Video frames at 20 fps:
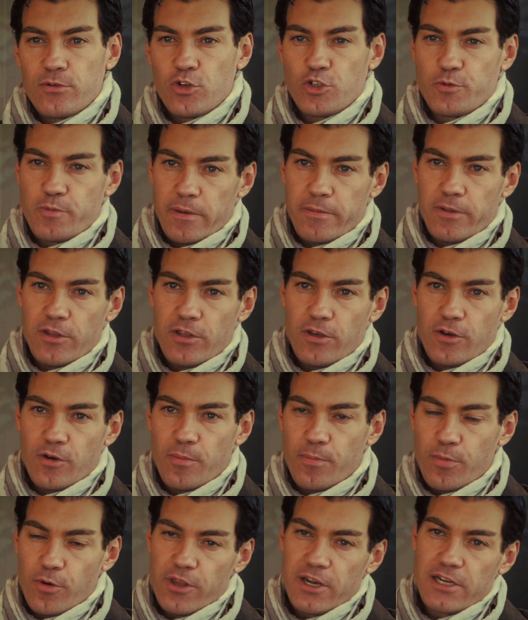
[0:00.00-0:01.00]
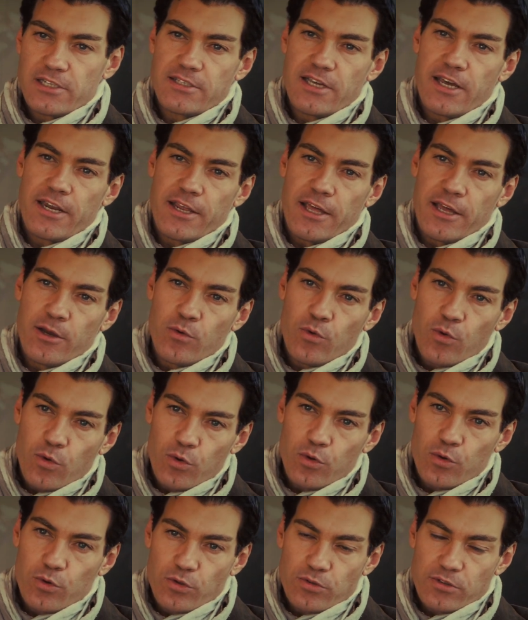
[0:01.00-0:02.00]
Nos permitió poder estar en un
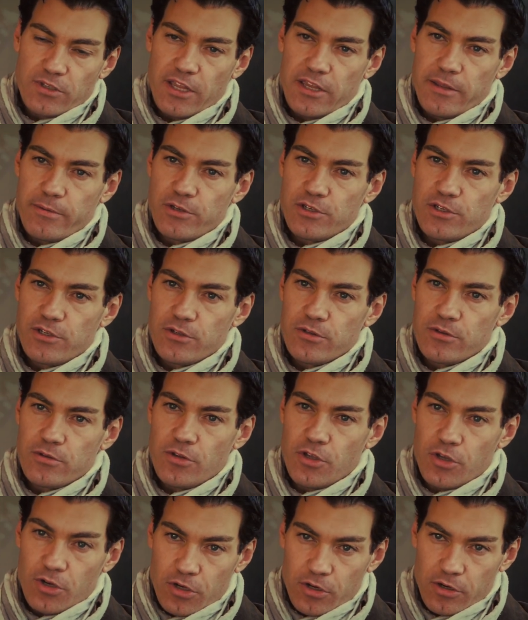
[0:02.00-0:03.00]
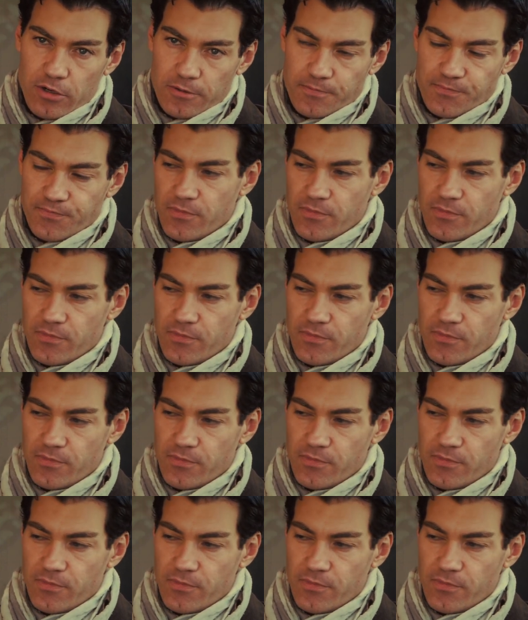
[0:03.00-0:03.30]
club de división de honor